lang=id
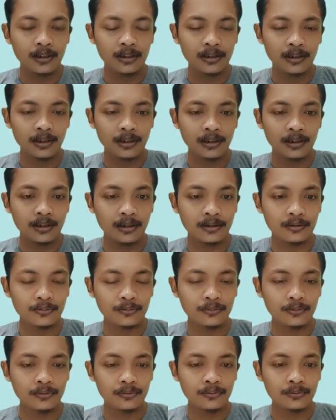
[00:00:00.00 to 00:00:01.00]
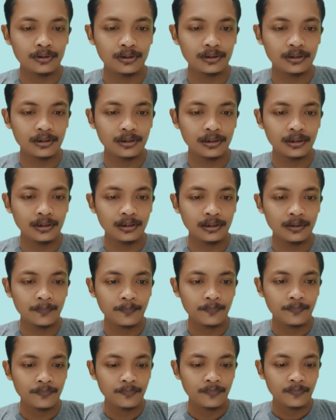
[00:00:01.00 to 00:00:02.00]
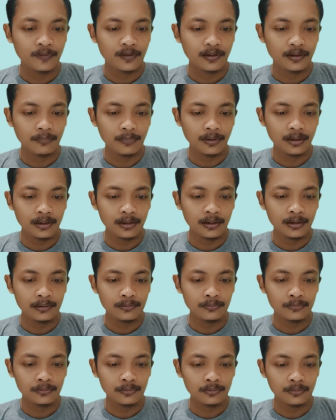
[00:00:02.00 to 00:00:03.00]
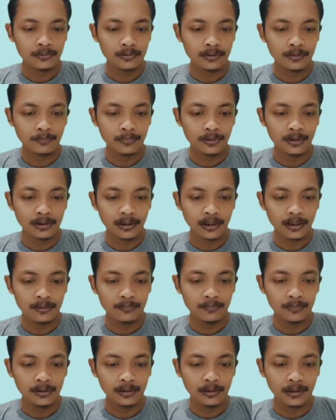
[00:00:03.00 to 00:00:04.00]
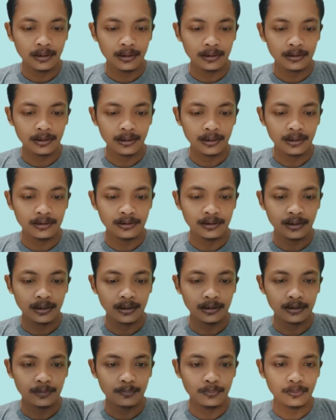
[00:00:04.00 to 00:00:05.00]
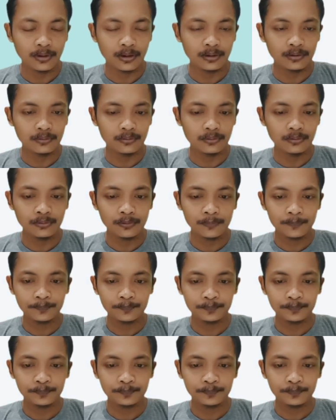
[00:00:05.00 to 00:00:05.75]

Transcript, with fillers: kita lihat dulu di sini kemarin untuk template admin LTE nya kita buka dulu